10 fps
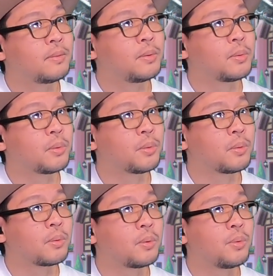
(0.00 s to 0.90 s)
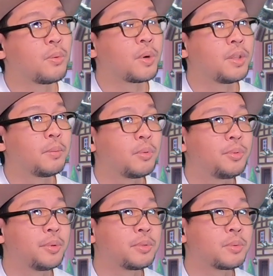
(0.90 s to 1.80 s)
どういうことこのお金
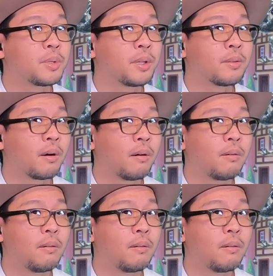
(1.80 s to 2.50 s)
持ってる人はなんだ